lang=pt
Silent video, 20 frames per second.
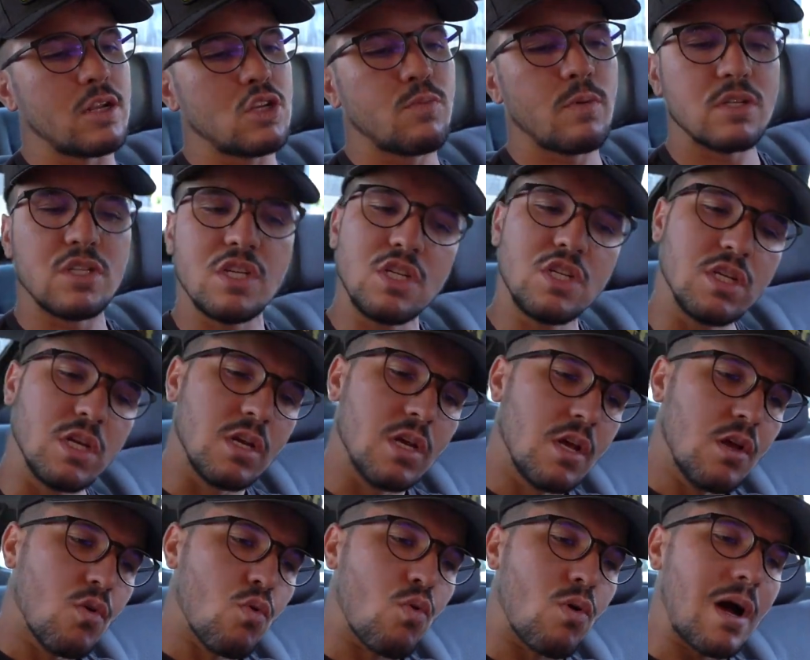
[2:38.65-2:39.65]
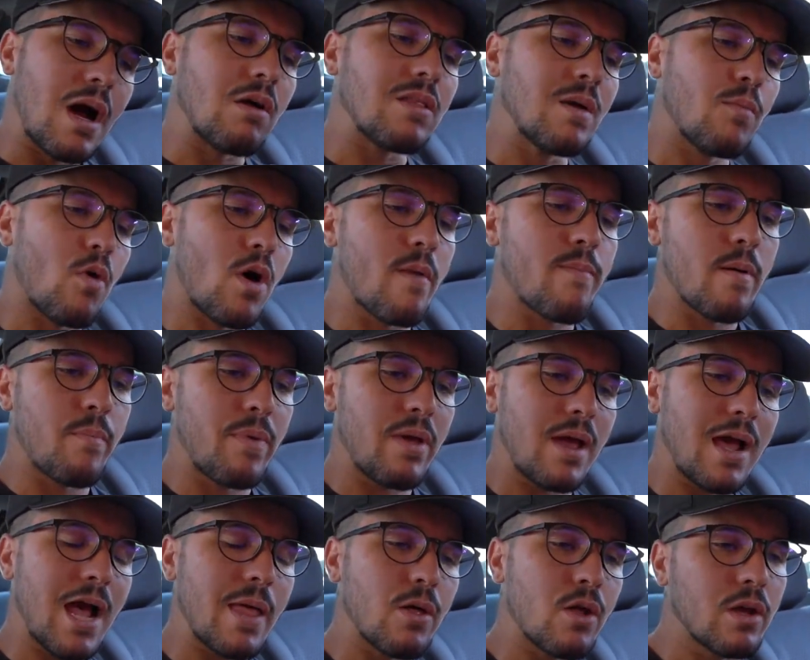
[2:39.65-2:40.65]
Tipo, a gente, o carro demora para
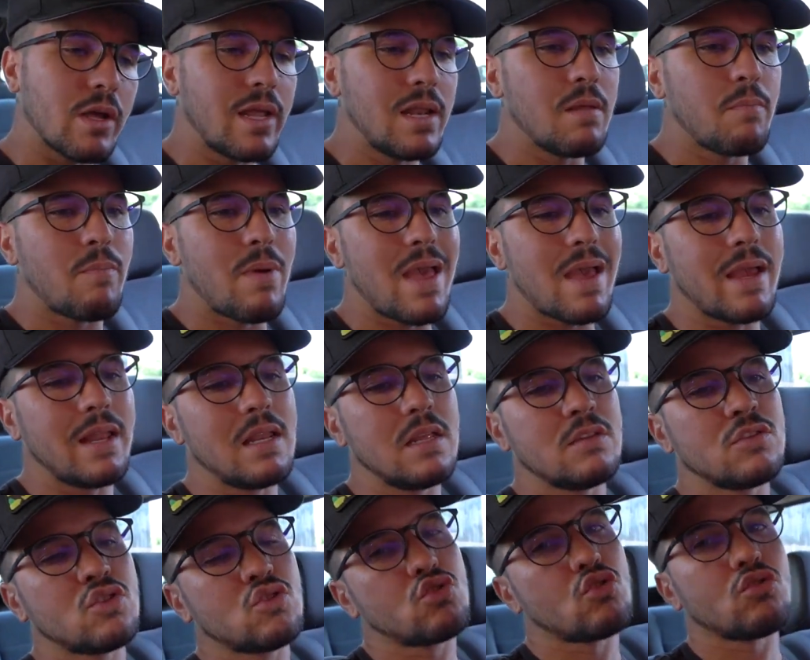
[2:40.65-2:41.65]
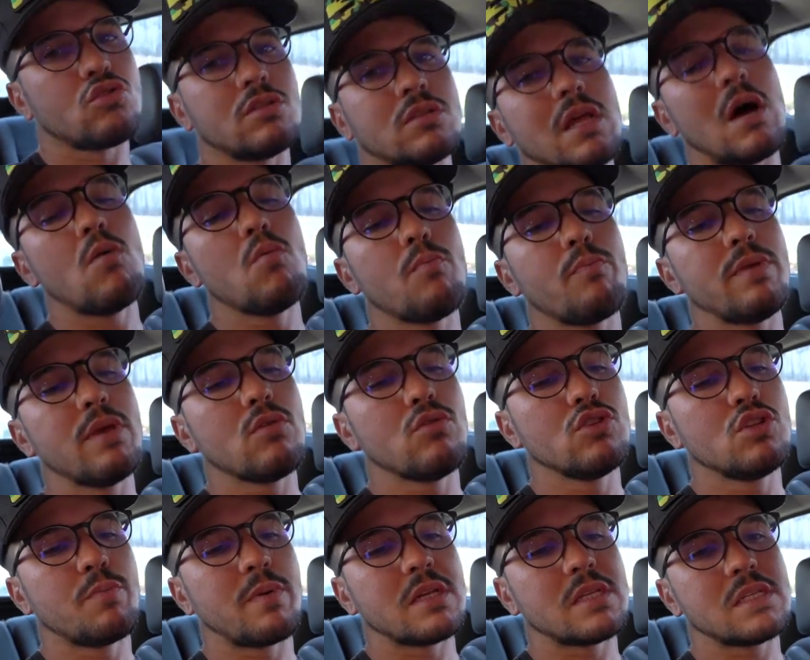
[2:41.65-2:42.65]
pegar, na hora que ele pega, ele dá um pico
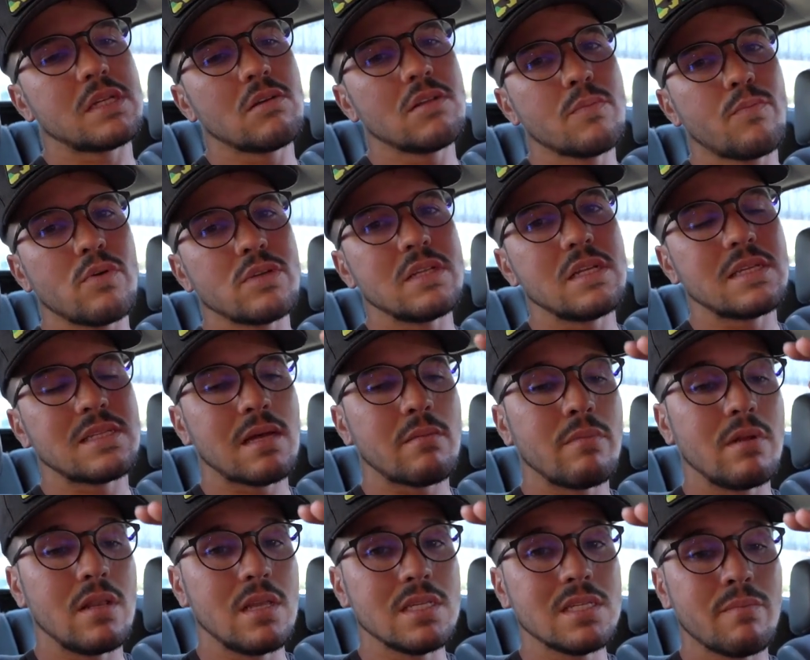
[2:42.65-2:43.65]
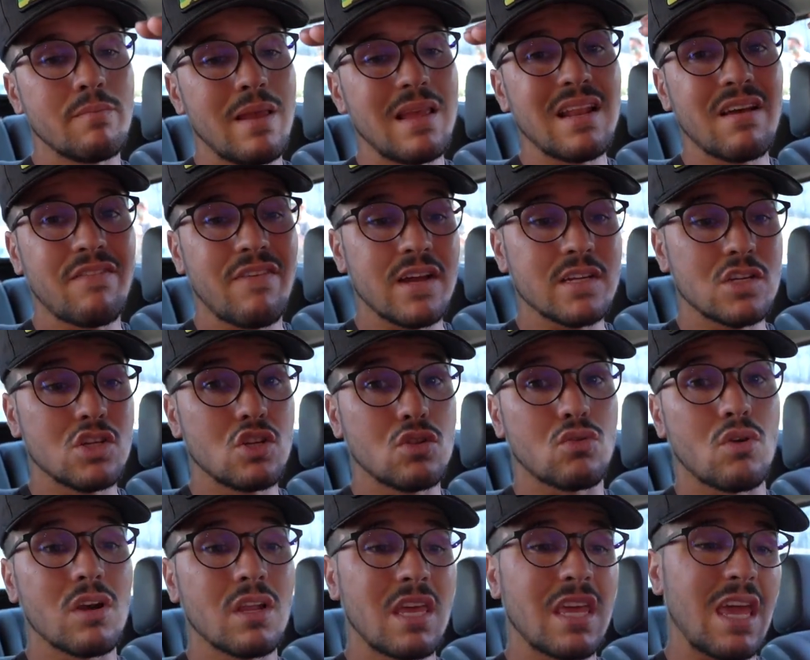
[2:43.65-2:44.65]
de pressão, depois ele estabiliza bem na faixa de
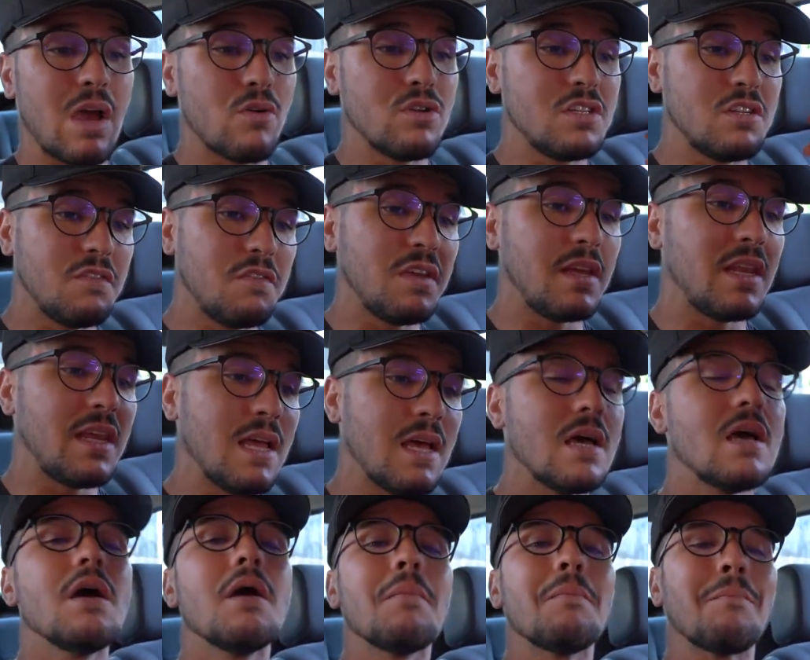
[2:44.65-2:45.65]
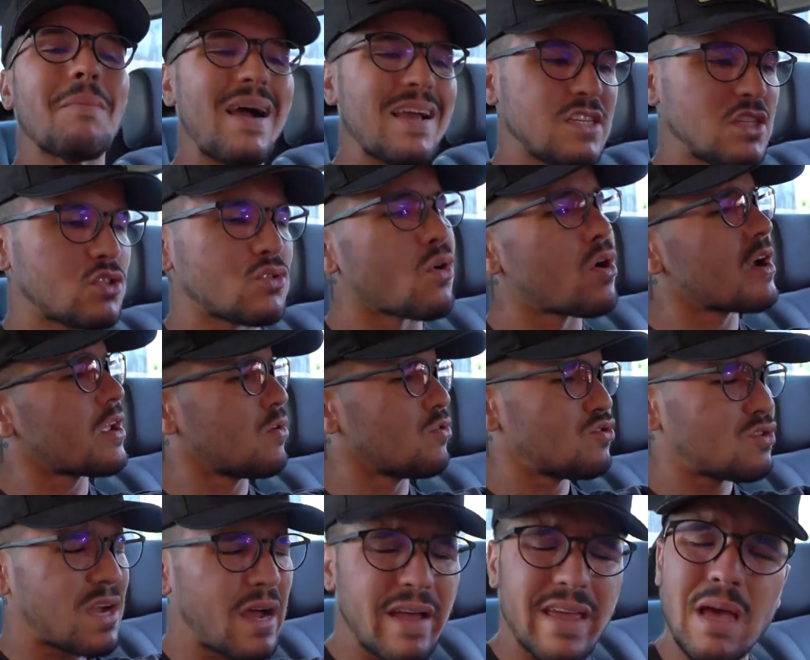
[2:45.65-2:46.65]
torque, que é onde viria mais torque,
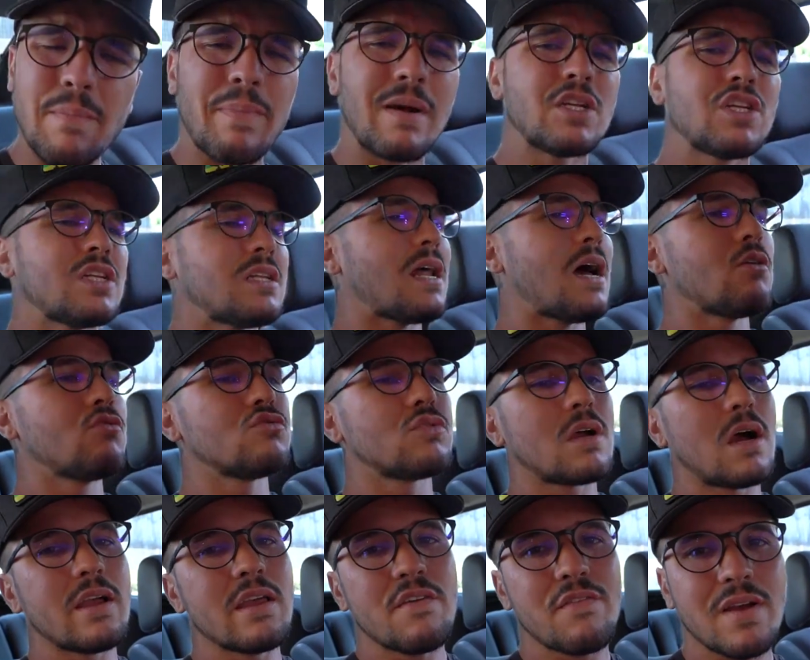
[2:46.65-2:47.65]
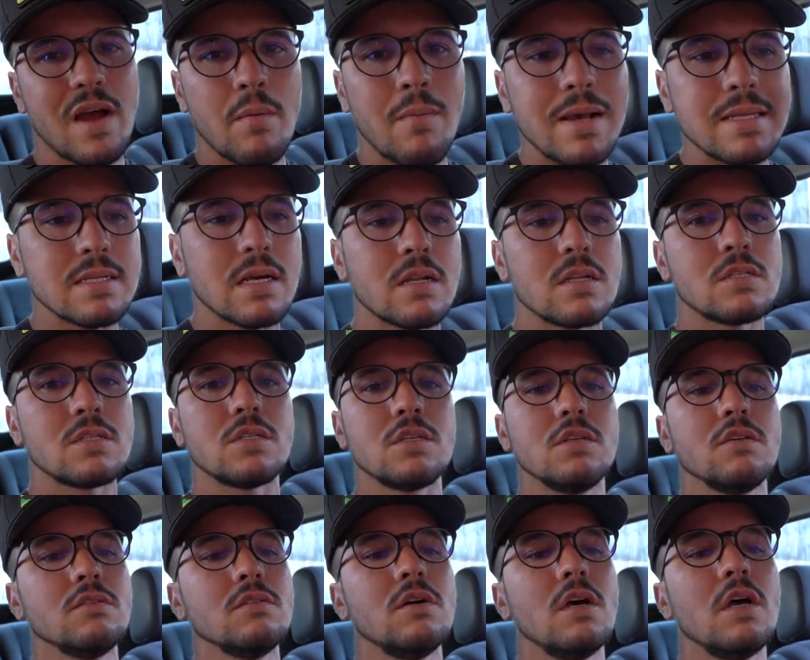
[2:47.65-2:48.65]
onde o carro ia patinar, onde o carro ia ficar mais
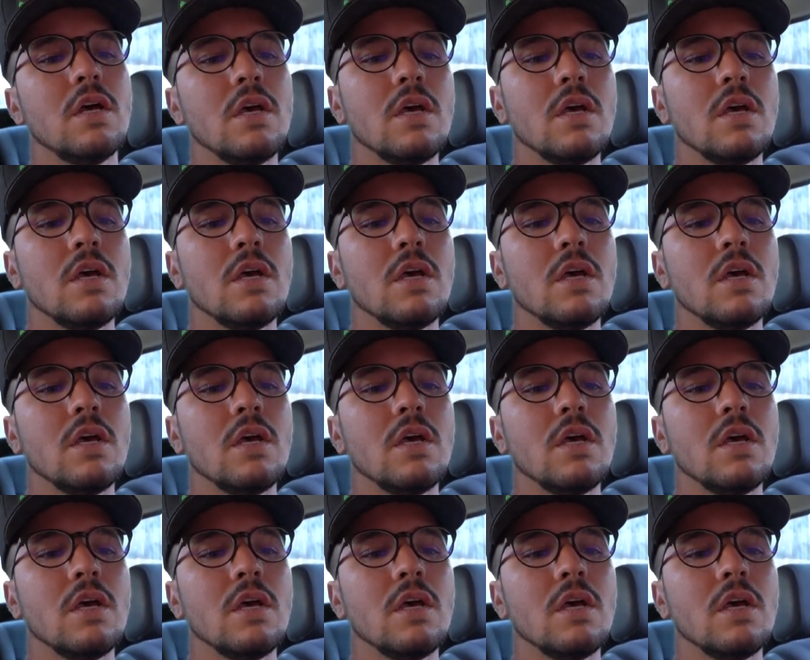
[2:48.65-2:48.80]
agressivo.